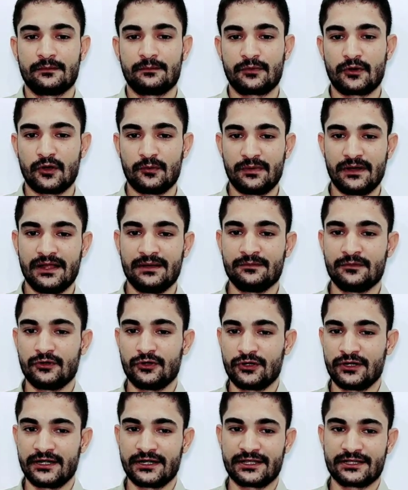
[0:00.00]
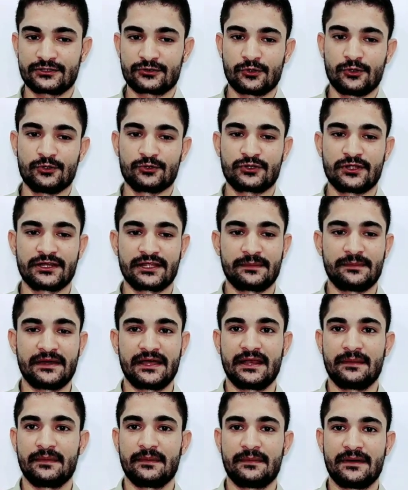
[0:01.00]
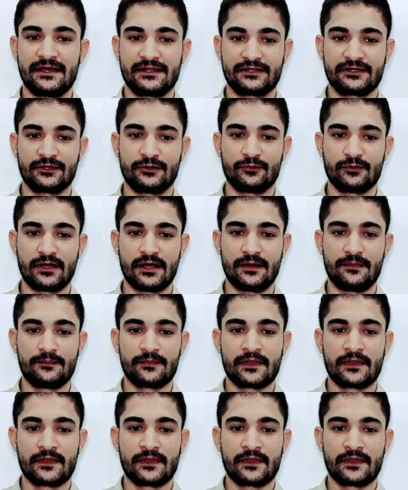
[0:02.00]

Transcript: प्रॉब्लम और इनके सॉल्यूशन के बारे में बात करूंगा